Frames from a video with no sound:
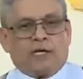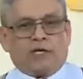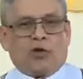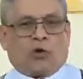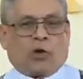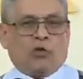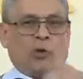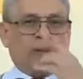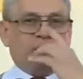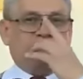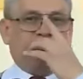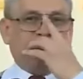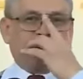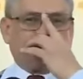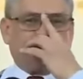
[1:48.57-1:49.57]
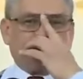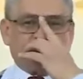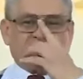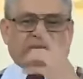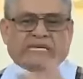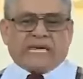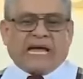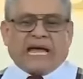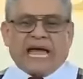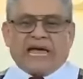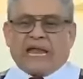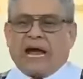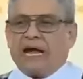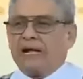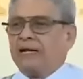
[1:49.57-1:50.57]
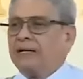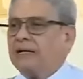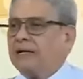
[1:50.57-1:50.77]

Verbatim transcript: Y yo cuando miré eso, ¿y quién era?